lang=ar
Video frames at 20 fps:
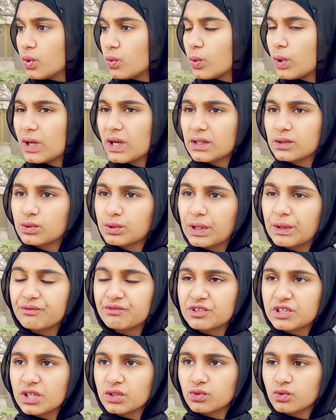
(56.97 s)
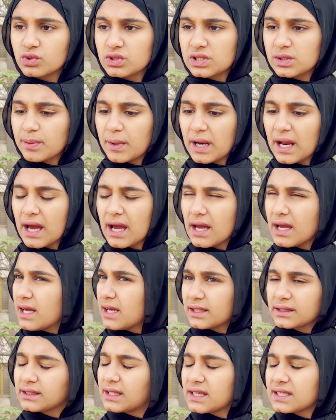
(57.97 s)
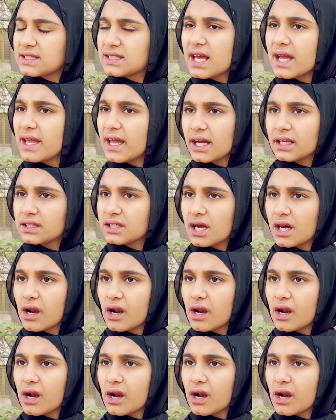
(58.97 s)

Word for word: ولد ونايم في صندوق الزبالة ده ازاي يعني يا